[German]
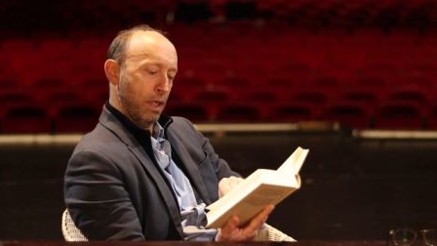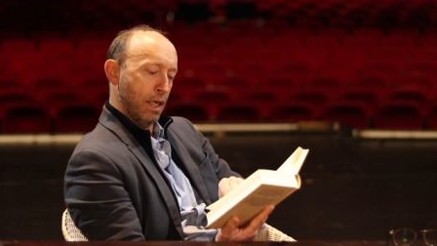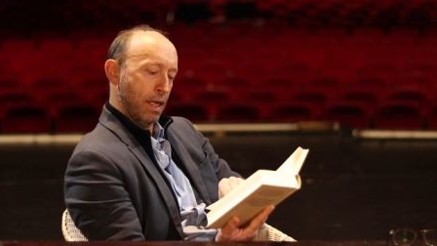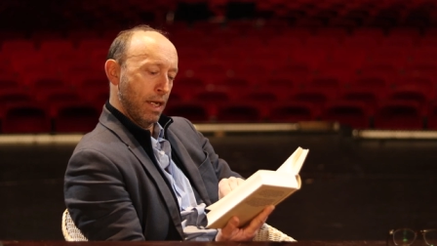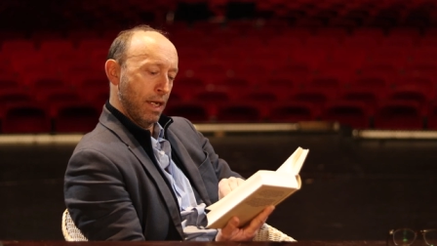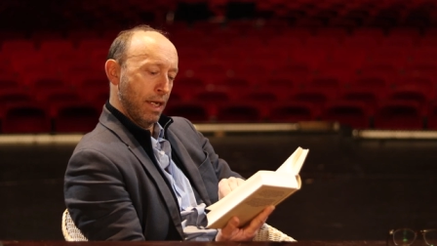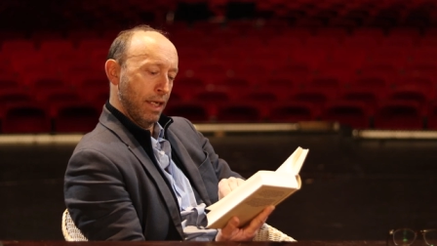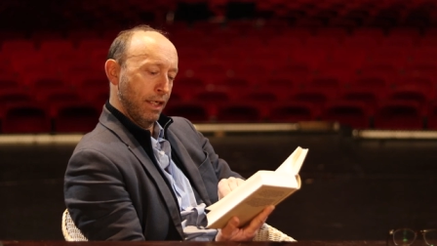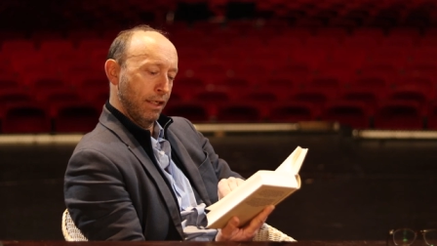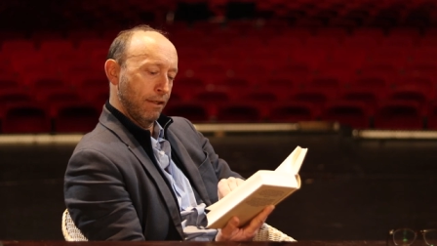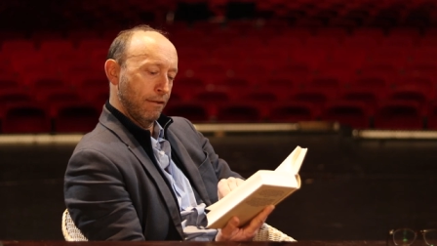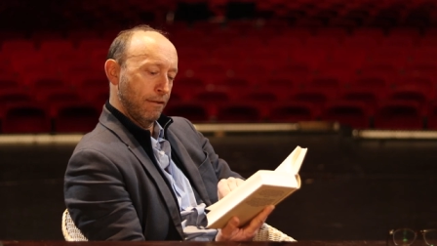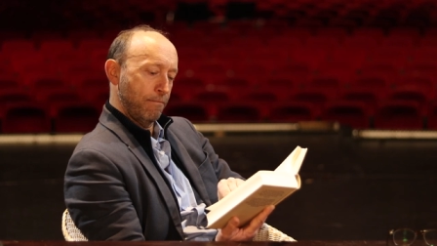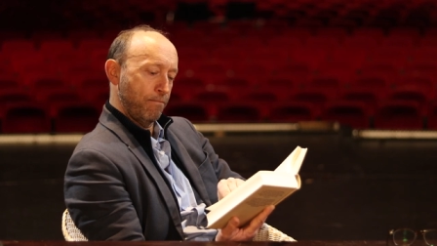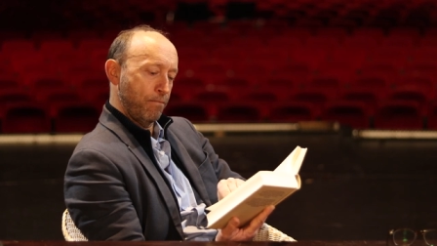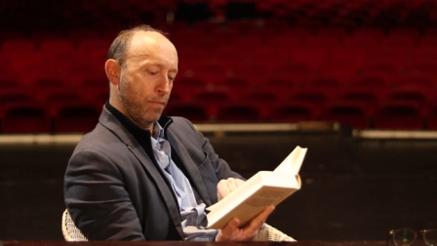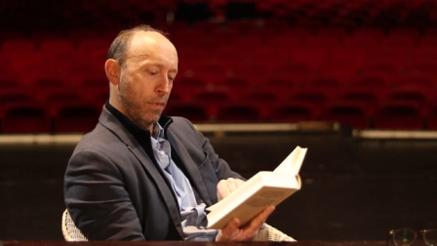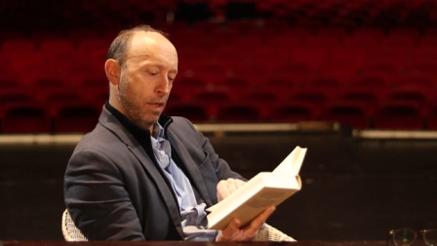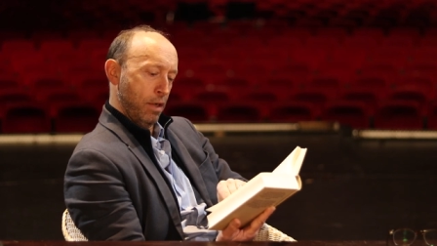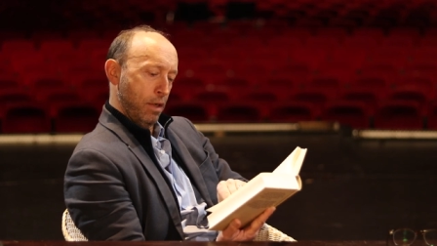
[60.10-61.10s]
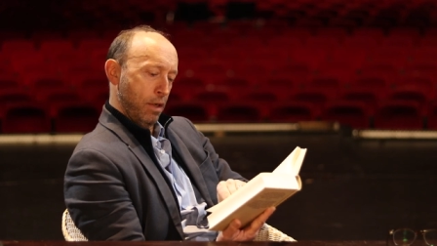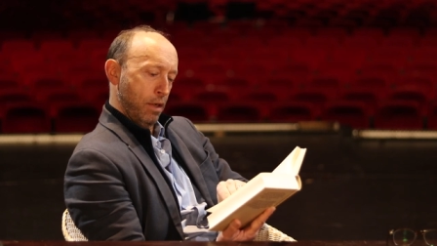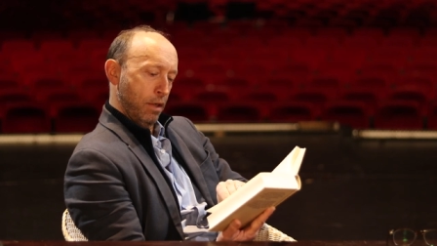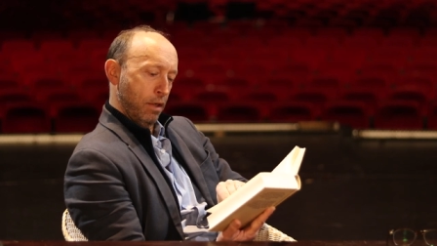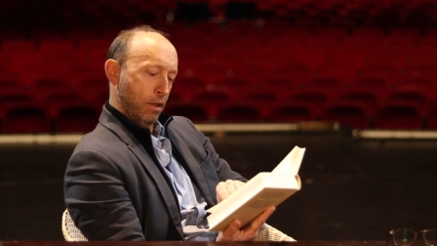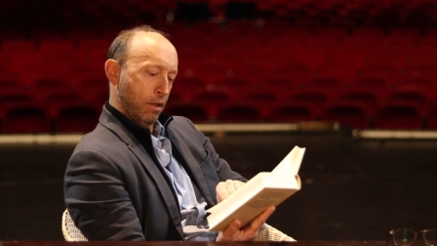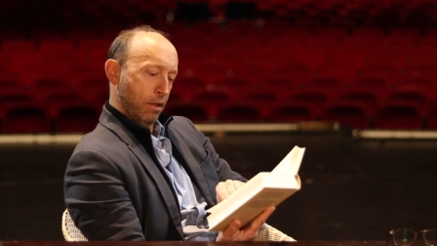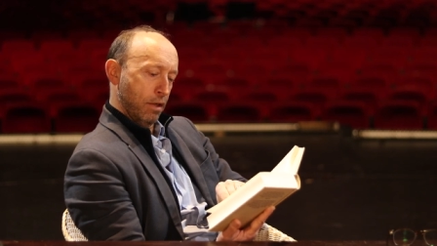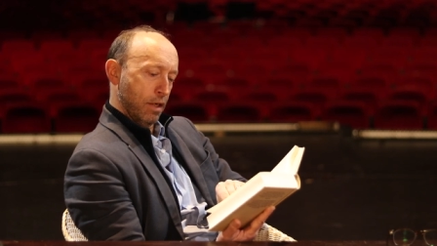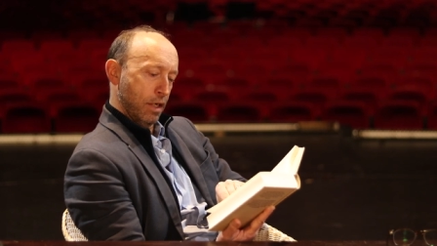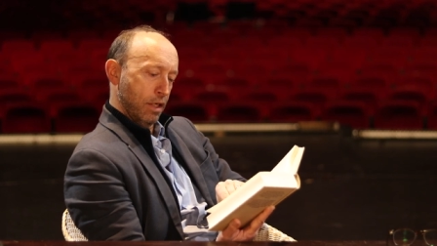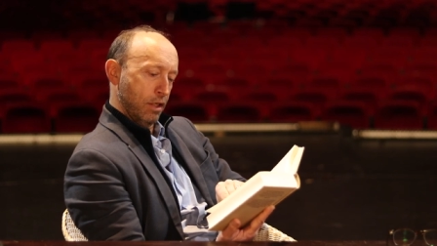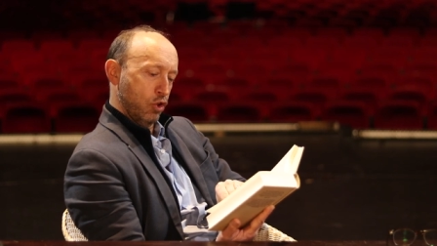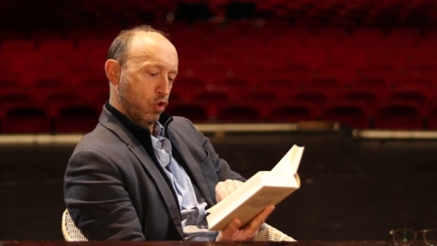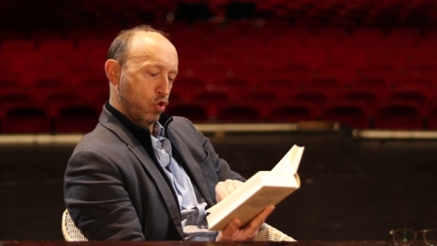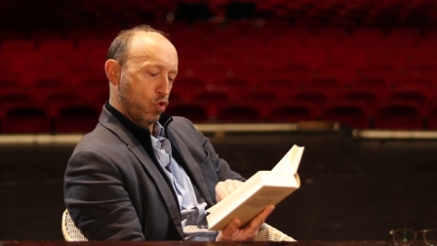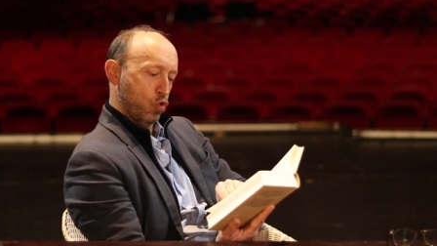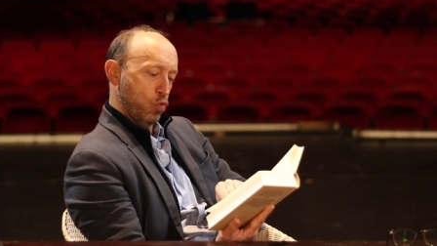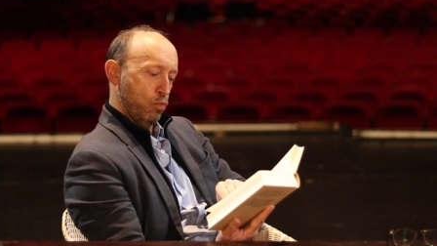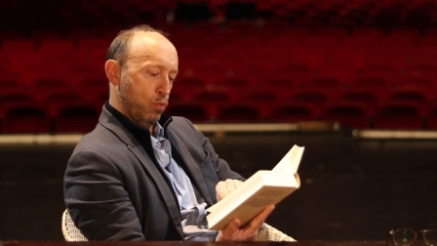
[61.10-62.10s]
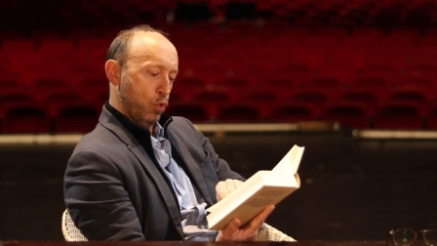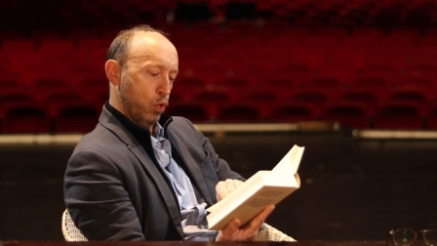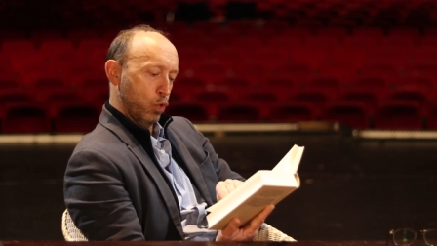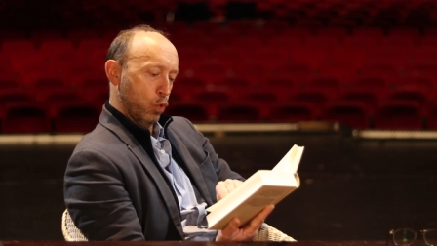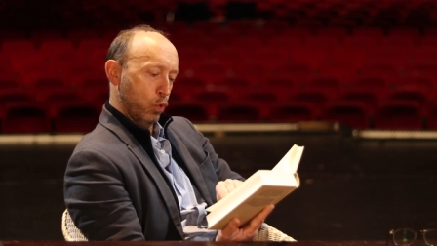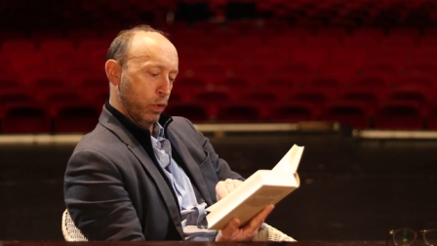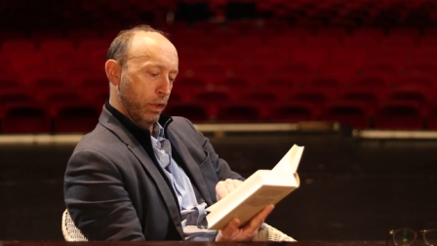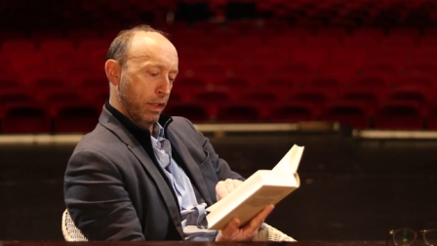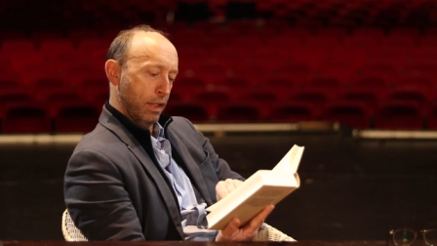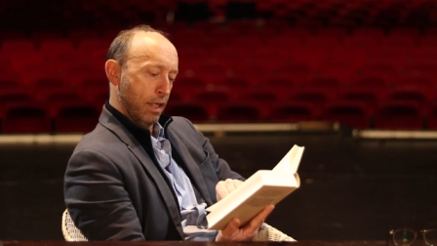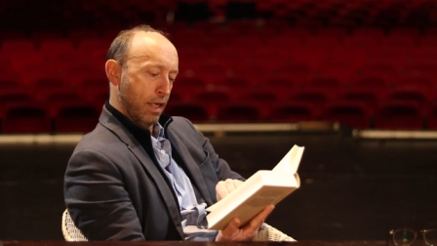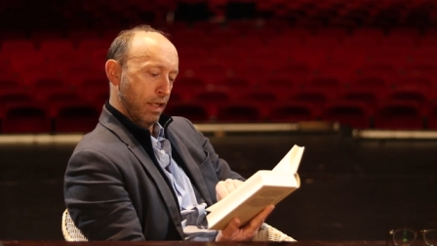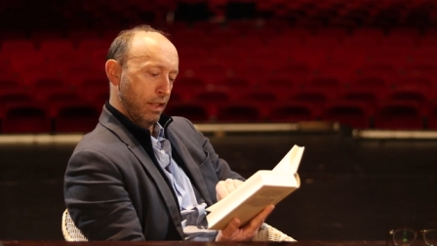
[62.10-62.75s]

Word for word: mehr ereignen, keine Zumutungen